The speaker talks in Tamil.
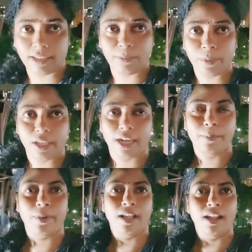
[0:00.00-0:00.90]
திரும்ப
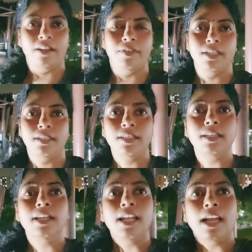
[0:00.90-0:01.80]
தியானம் பண்ணலான்னு வந்துட்டு
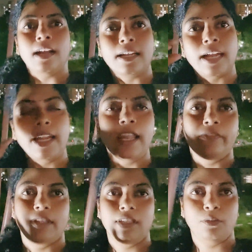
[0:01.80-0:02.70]
கண்ணை
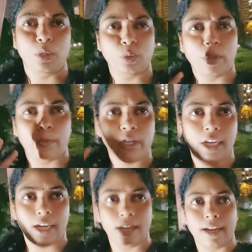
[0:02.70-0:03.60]
வந்து ஒரு துணி
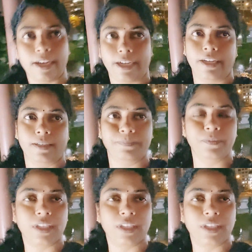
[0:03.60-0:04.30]
போட்டு நல்லா கட்டிட்டான்